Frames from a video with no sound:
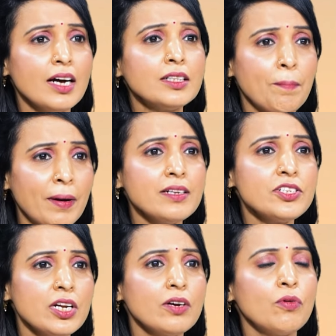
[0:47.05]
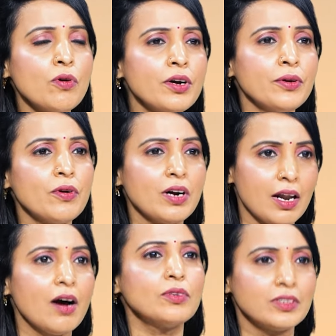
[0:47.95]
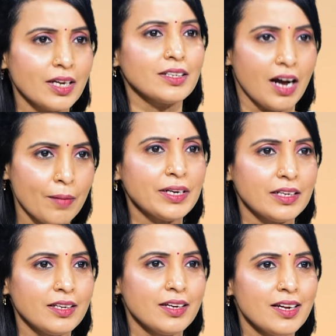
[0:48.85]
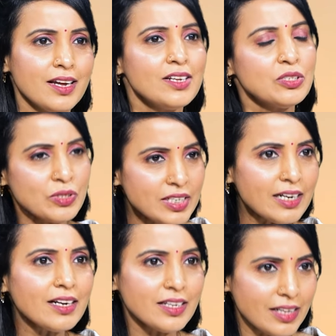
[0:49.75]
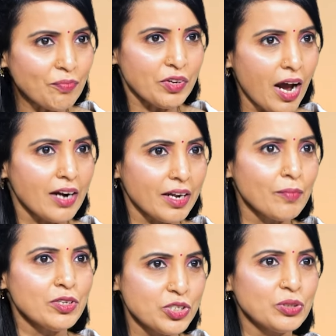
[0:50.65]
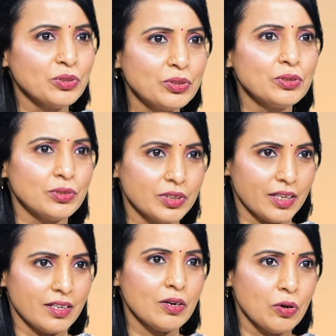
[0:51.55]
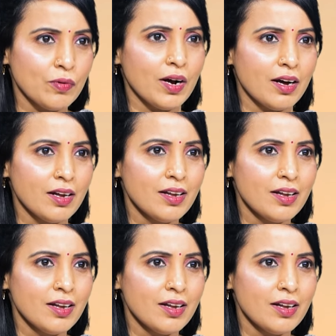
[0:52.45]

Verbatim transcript: అది భరించలేక ఒక్కొక్కరు ఒక్కొక్కలా ఉంటారు కాబట్టి సూసైడ్ అనేది అందుకే ఆ టైంలో జరుగుతూ ఉంటాయి ఎక్కువగా